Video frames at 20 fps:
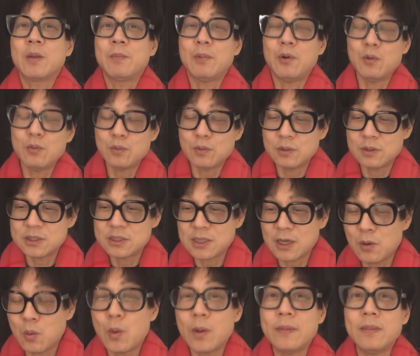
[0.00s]
包括
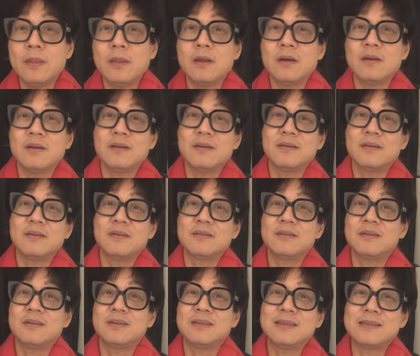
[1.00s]
相关的
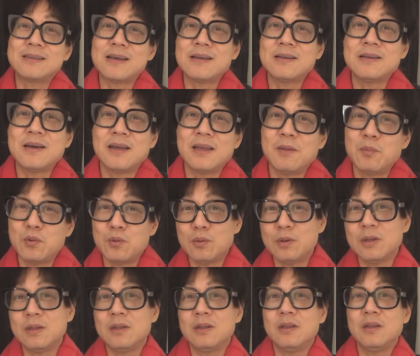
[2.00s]
这个第三产业，比如
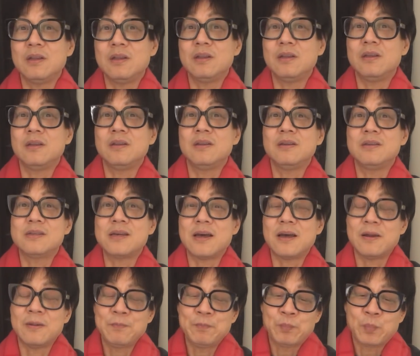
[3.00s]
你你你你
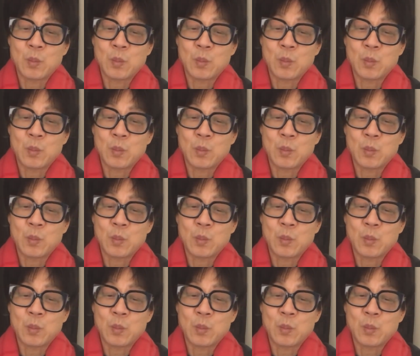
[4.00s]
在